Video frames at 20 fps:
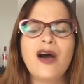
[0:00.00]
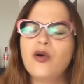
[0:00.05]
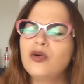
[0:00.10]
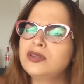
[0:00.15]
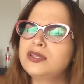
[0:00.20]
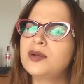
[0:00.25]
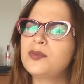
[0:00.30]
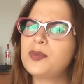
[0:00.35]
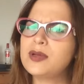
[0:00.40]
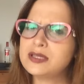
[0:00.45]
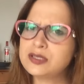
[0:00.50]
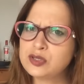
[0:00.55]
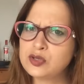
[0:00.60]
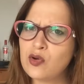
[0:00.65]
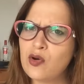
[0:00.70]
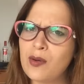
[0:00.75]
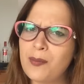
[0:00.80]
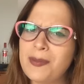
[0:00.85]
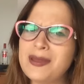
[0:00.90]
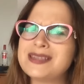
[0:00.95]
A outra
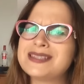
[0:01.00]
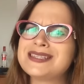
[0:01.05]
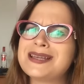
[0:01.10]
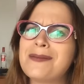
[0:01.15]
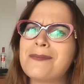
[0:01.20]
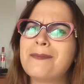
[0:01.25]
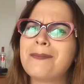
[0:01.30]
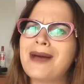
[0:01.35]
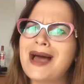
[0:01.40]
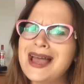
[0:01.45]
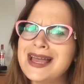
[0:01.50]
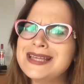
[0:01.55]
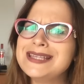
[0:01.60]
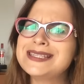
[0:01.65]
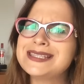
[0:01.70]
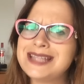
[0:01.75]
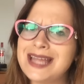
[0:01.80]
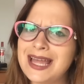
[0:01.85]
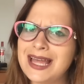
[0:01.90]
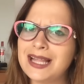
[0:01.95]
pessoa pensa
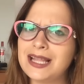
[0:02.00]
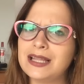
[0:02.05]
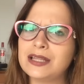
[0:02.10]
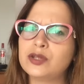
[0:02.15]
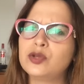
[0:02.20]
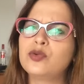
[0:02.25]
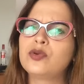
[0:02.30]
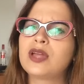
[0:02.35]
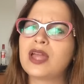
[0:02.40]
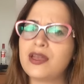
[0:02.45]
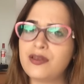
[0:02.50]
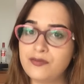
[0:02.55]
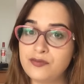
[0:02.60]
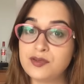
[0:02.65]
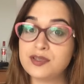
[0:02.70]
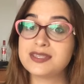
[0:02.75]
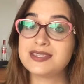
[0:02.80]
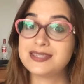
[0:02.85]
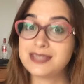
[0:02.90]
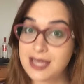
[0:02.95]
mais nela do que em
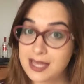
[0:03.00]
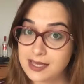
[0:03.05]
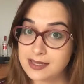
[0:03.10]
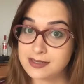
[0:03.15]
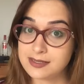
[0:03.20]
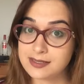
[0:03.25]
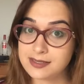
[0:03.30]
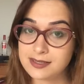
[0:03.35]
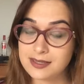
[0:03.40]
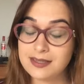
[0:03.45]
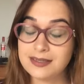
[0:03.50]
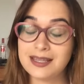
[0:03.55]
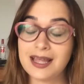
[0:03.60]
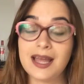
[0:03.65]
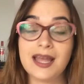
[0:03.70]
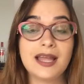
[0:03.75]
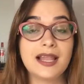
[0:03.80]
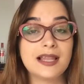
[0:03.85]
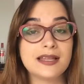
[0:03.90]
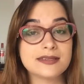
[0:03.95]
vocês, na
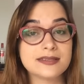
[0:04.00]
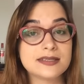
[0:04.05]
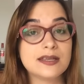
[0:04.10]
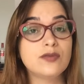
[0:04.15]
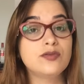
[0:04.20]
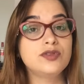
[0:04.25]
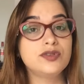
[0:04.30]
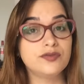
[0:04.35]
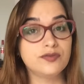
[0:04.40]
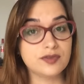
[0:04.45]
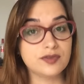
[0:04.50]
relação de